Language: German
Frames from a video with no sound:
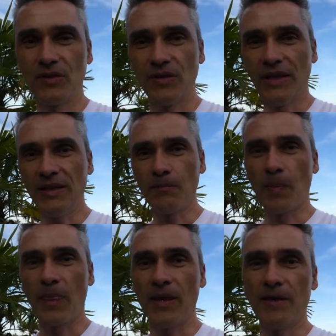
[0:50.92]
ja,
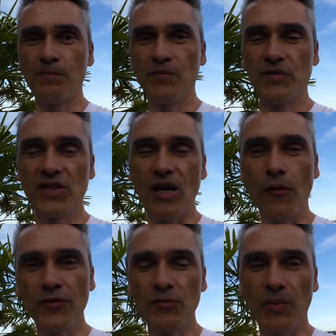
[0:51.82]
ähm, sich
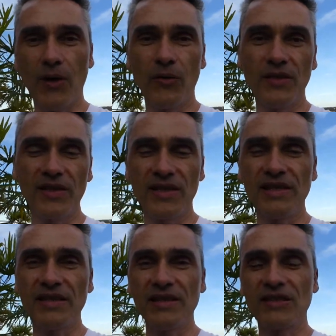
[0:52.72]
aufzubauen,
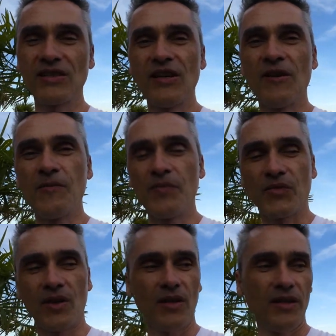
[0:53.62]
letztendlich
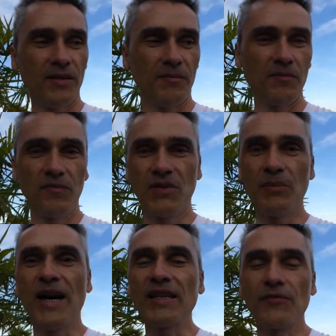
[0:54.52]
ähm, den
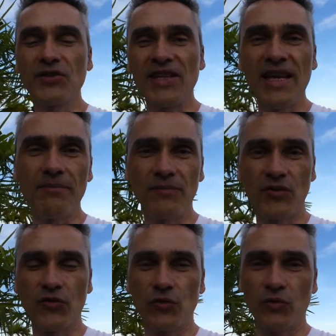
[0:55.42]
Partner fürs Leben
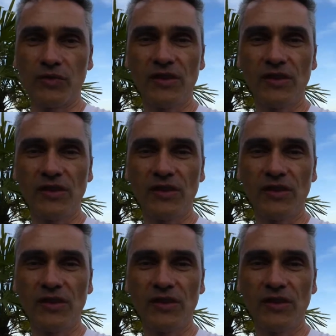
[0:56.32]
zu suchen.